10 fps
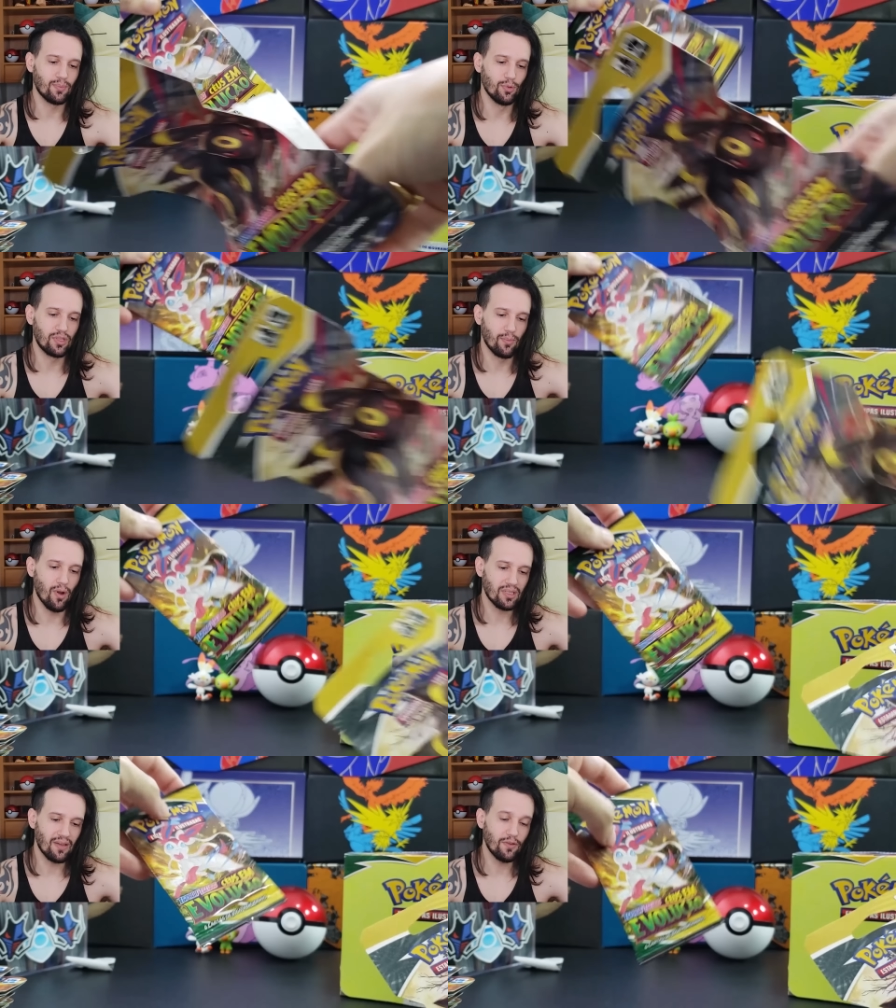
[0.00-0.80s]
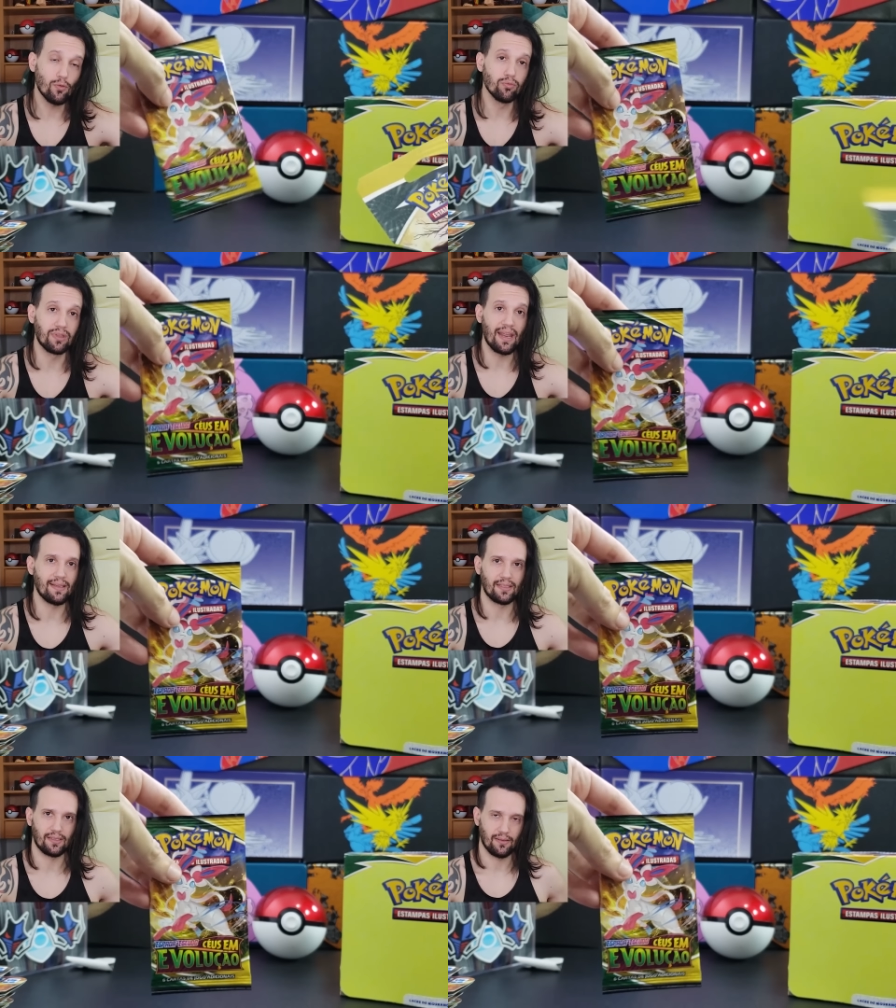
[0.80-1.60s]
booster box tá vindo com
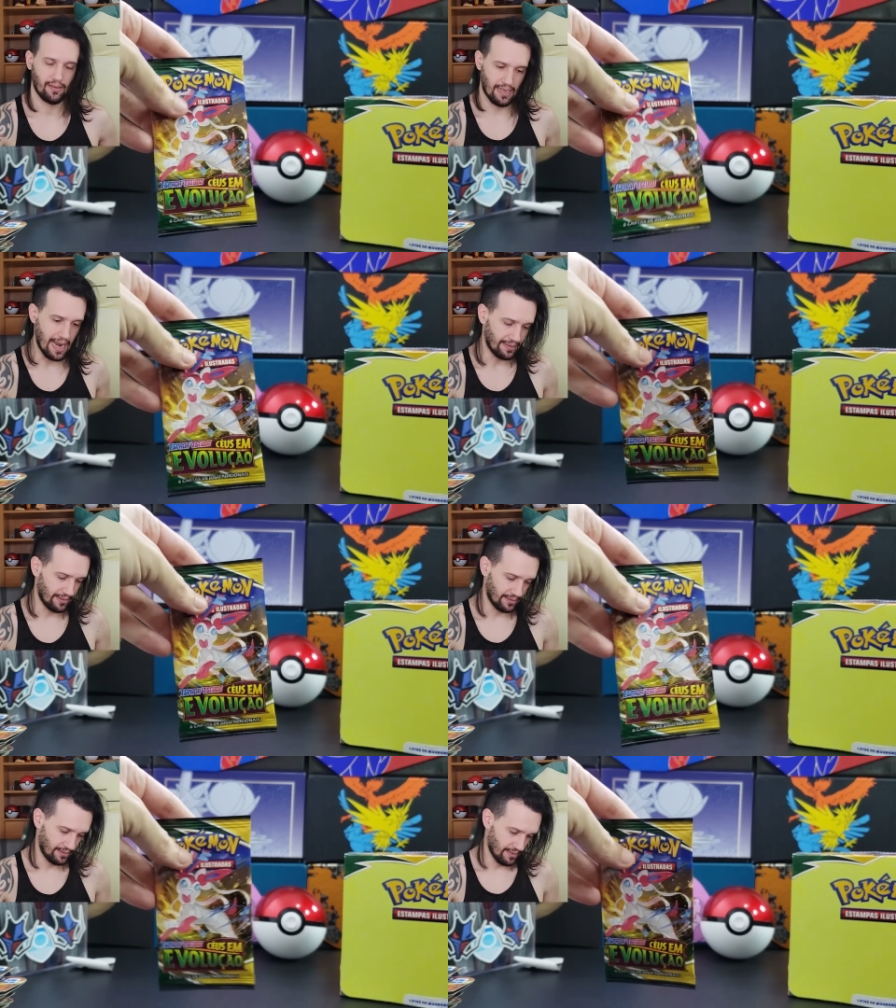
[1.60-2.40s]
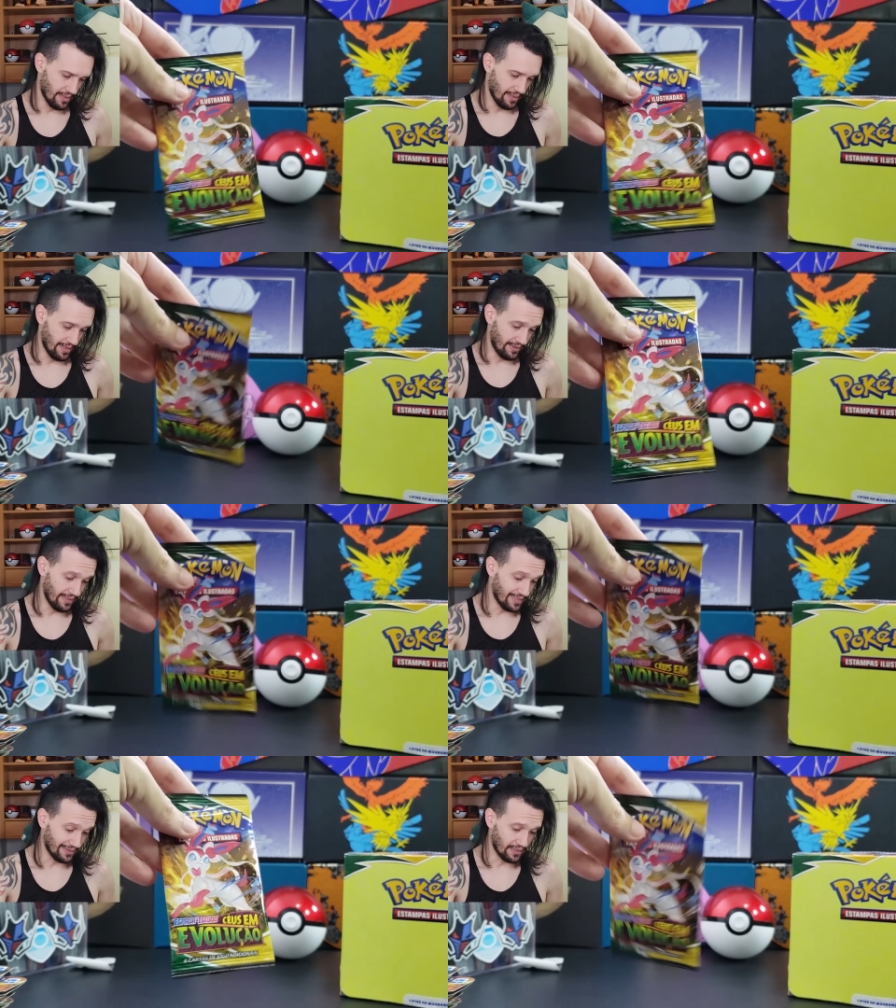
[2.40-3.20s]
3 cartas. É,
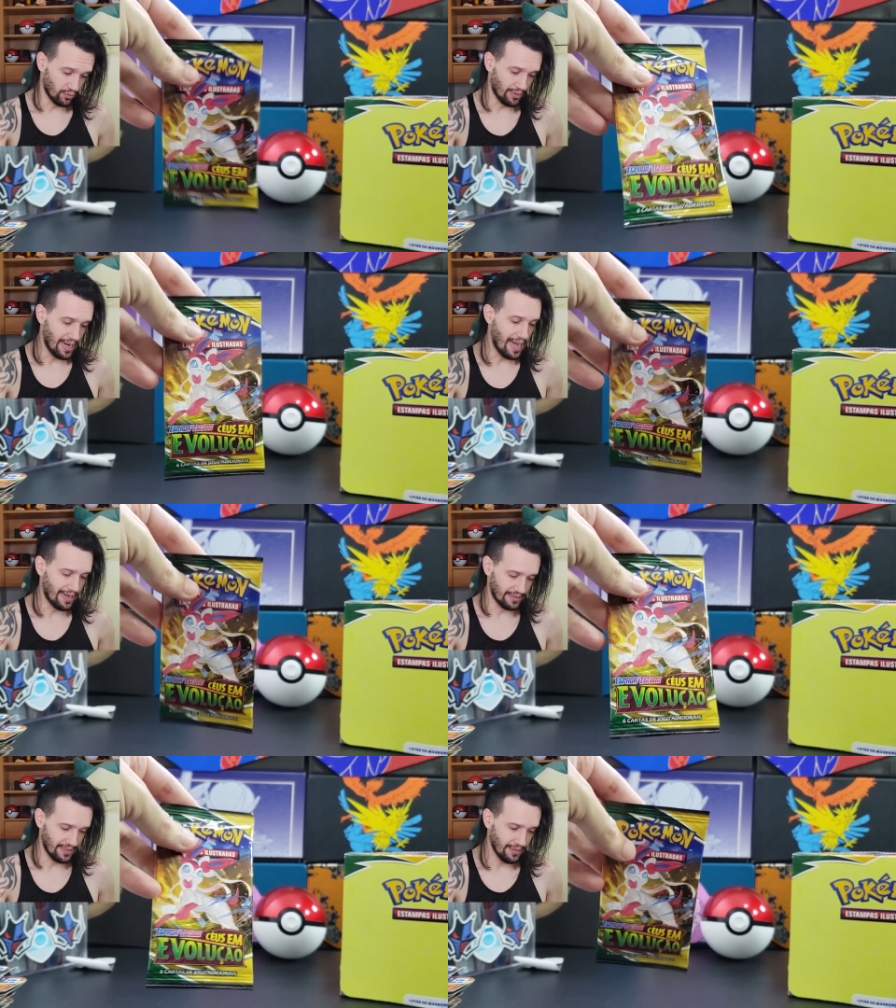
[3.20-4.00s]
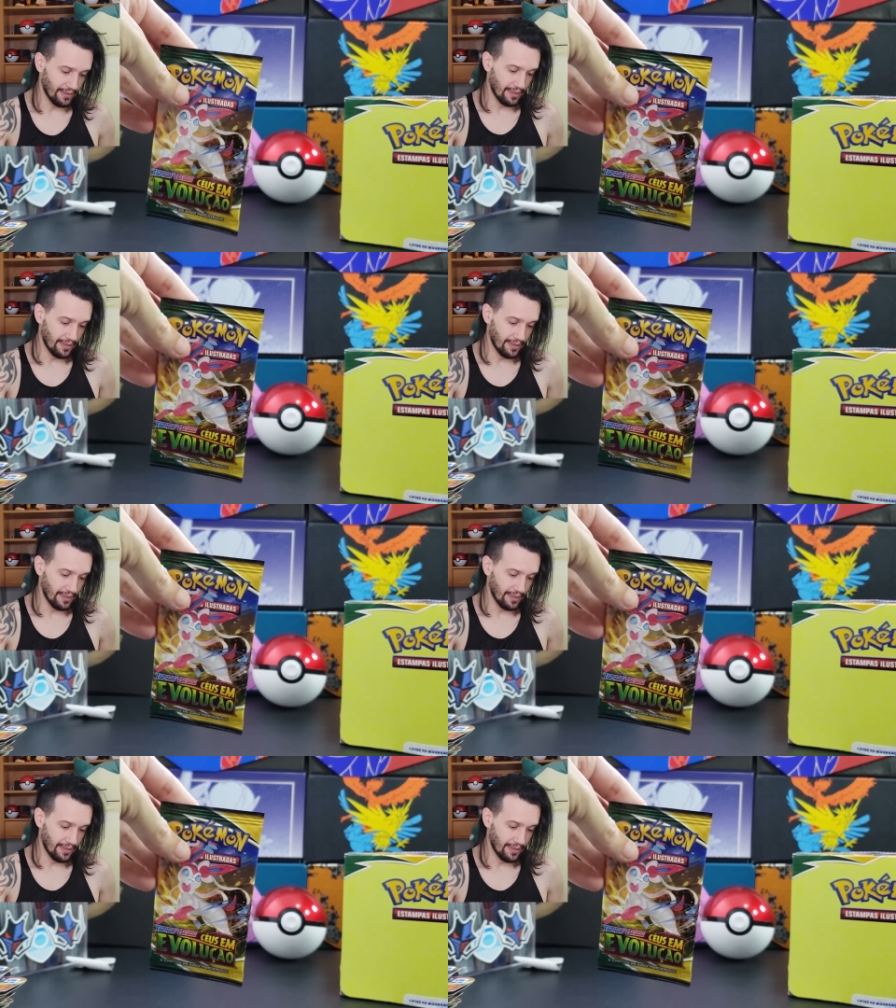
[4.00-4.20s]
três cartas ultra raras, né?